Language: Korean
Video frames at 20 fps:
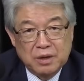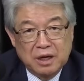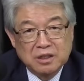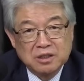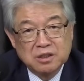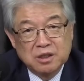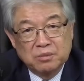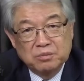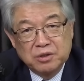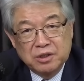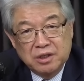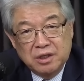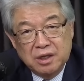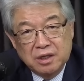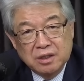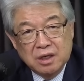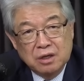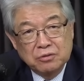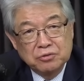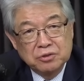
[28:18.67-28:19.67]
많은 사람들이
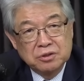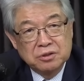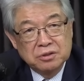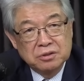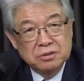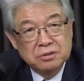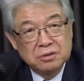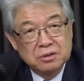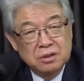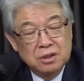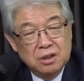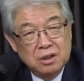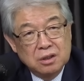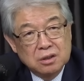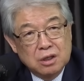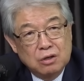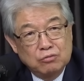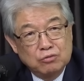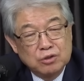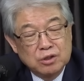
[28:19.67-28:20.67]
얘기하고 있죠.
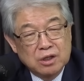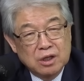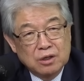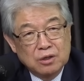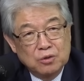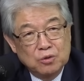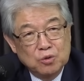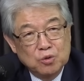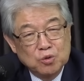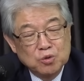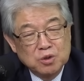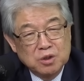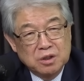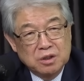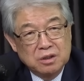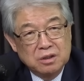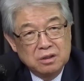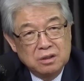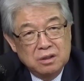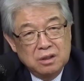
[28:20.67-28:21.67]
그러니까 우리나라
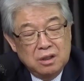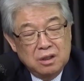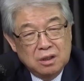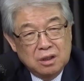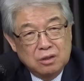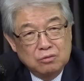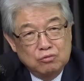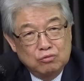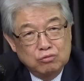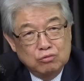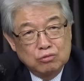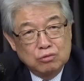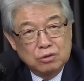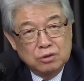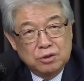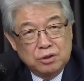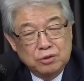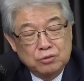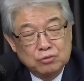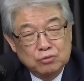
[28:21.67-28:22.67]
언론이 그러니까
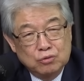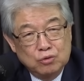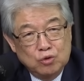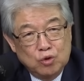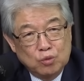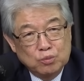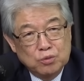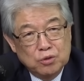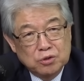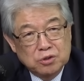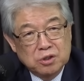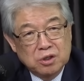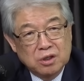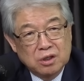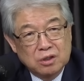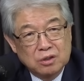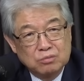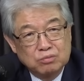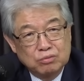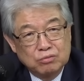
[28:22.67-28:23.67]
누구를 띄우고
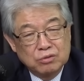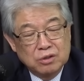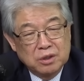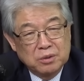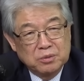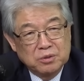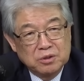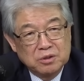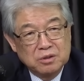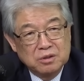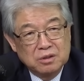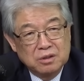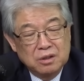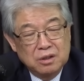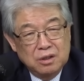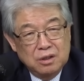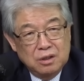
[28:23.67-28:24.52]
용비청천가를 부르려면은